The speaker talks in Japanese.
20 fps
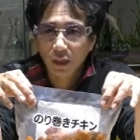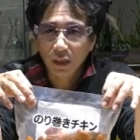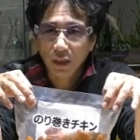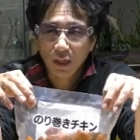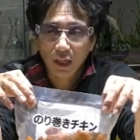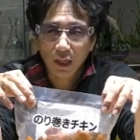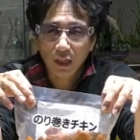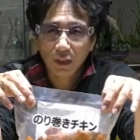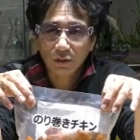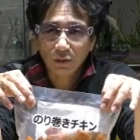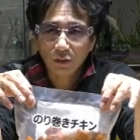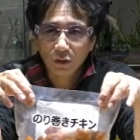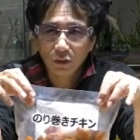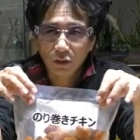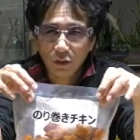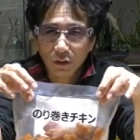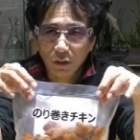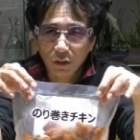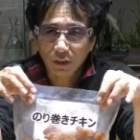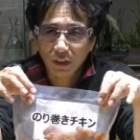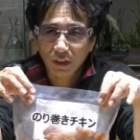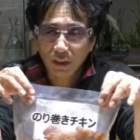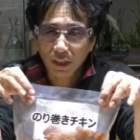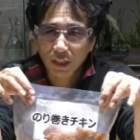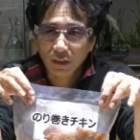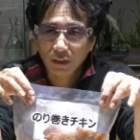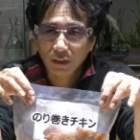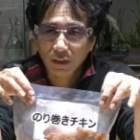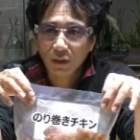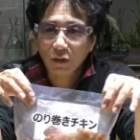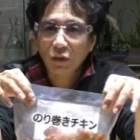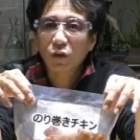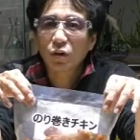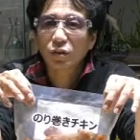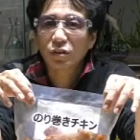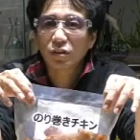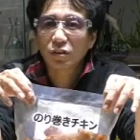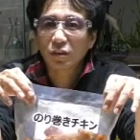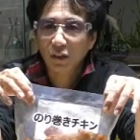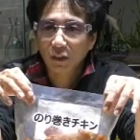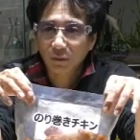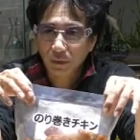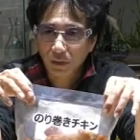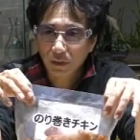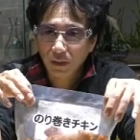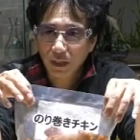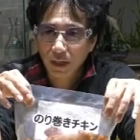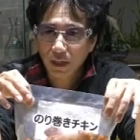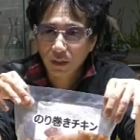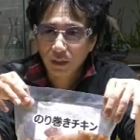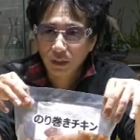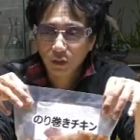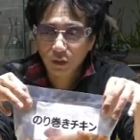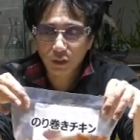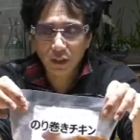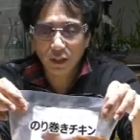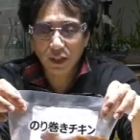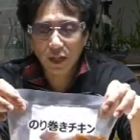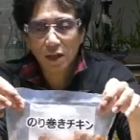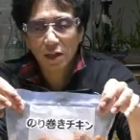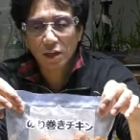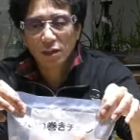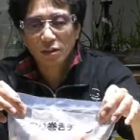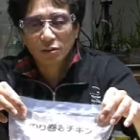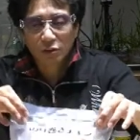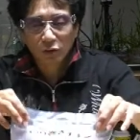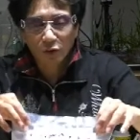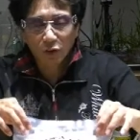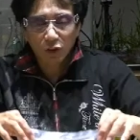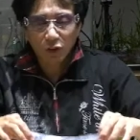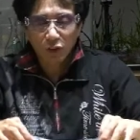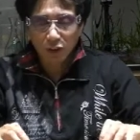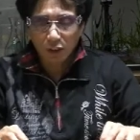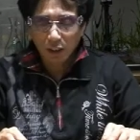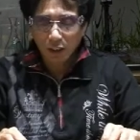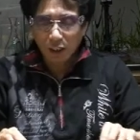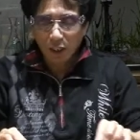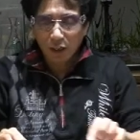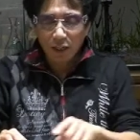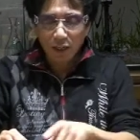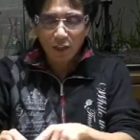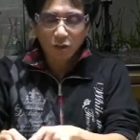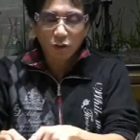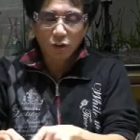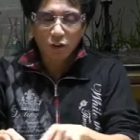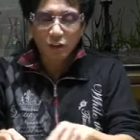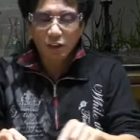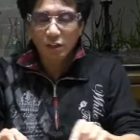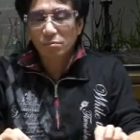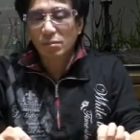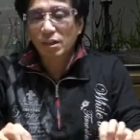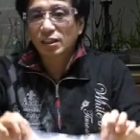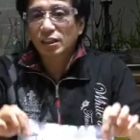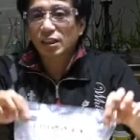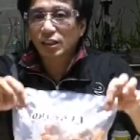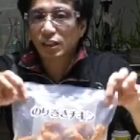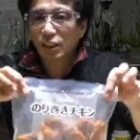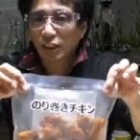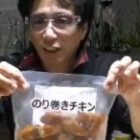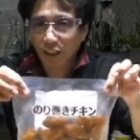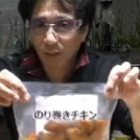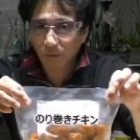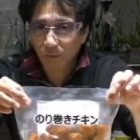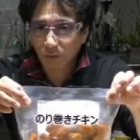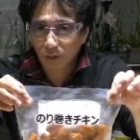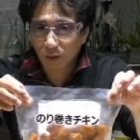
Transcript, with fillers: 遠藤商事さんで購入してきました。そしてね、購入してきたのはね、海苔巻きチキン。